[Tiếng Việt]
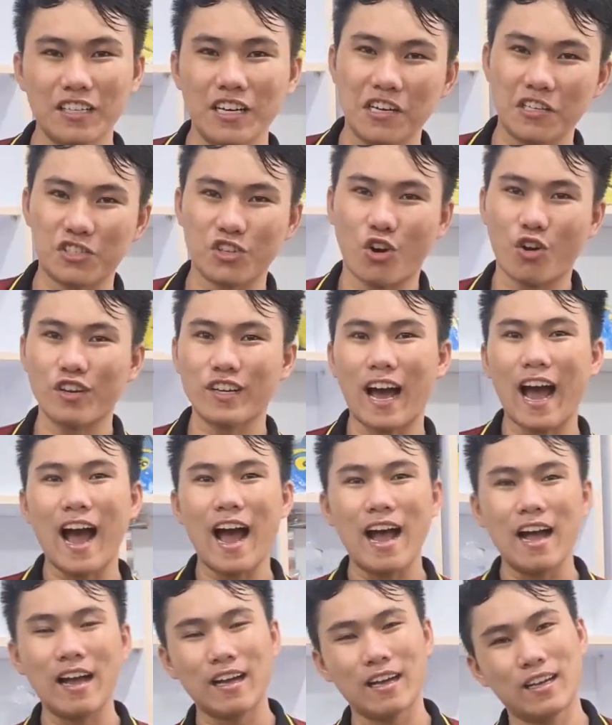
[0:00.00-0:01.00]
đường sỏi
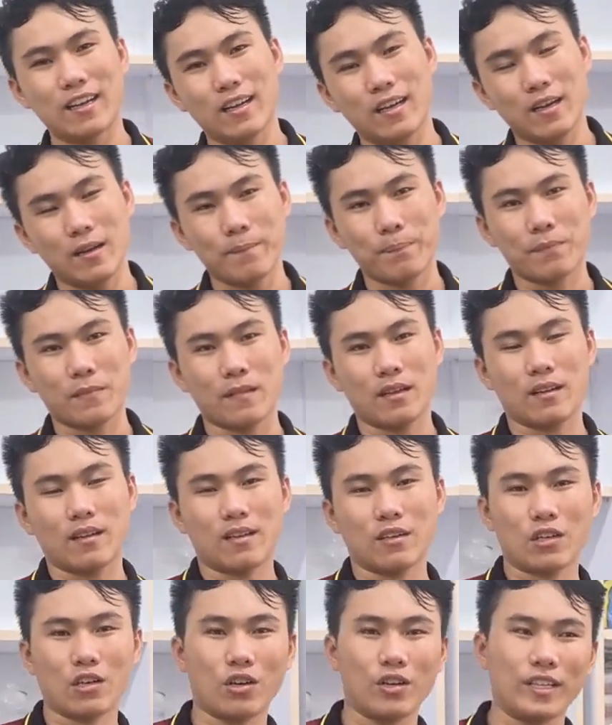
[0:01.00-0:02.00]
đá,
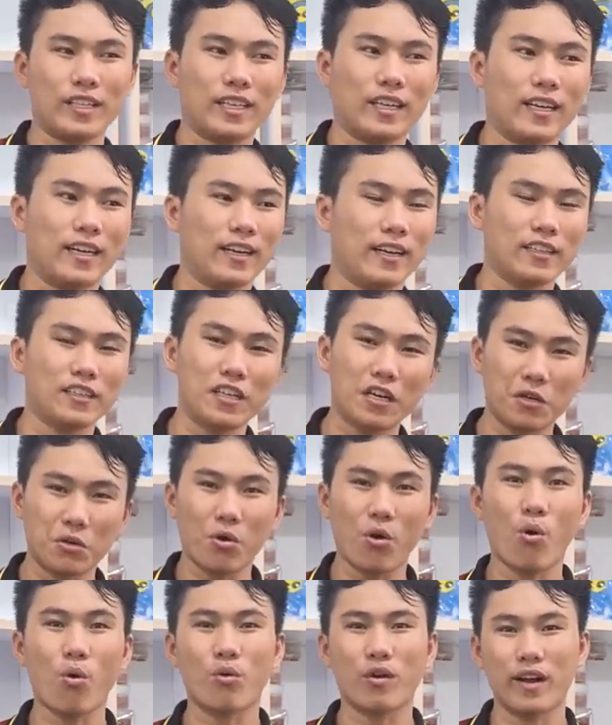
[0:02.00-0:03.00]
rồi
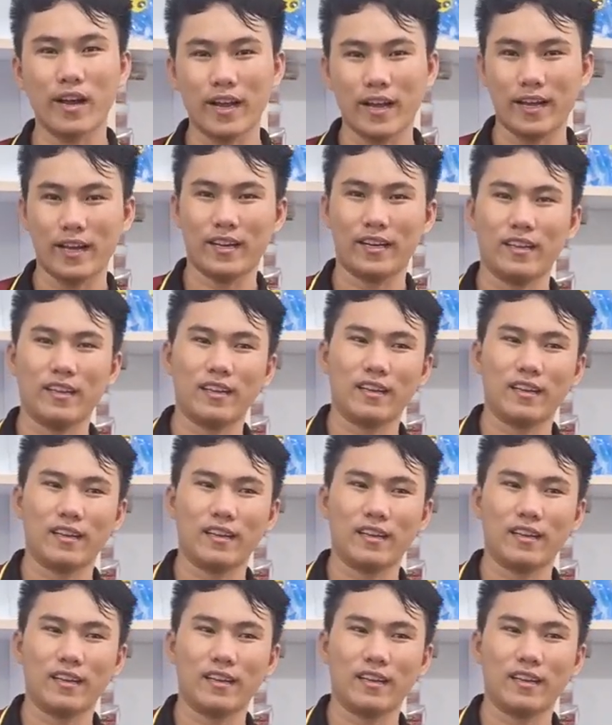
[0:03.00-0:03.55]
đường gồ ghề,